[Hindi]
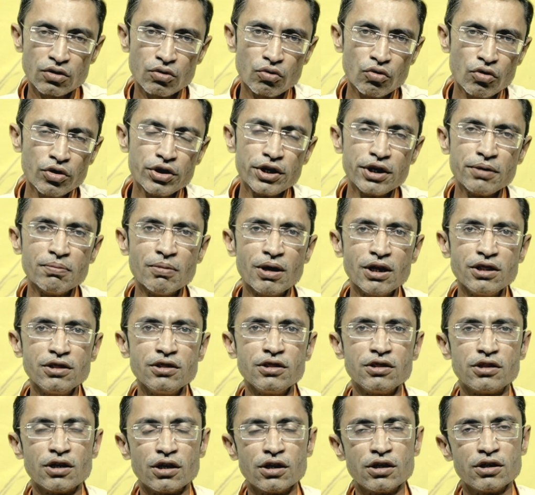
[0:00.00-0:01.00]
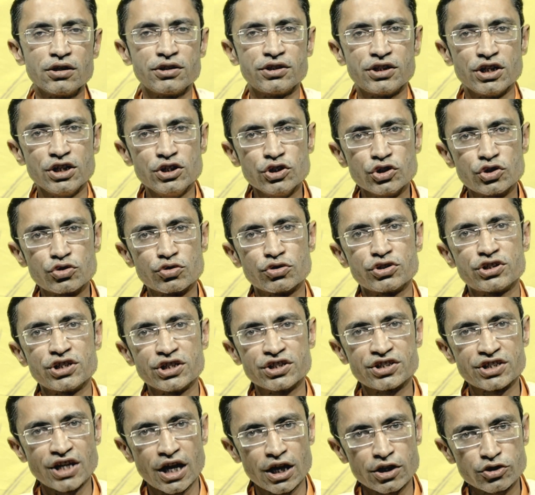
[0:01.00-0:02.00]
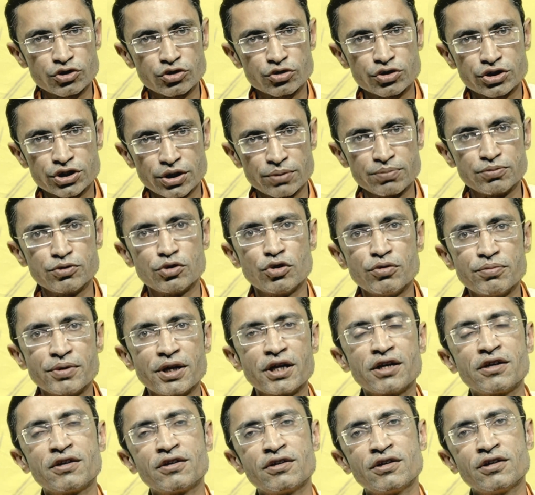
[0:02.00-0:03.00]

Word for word: वो निबंध 300 से 400 शब्दों में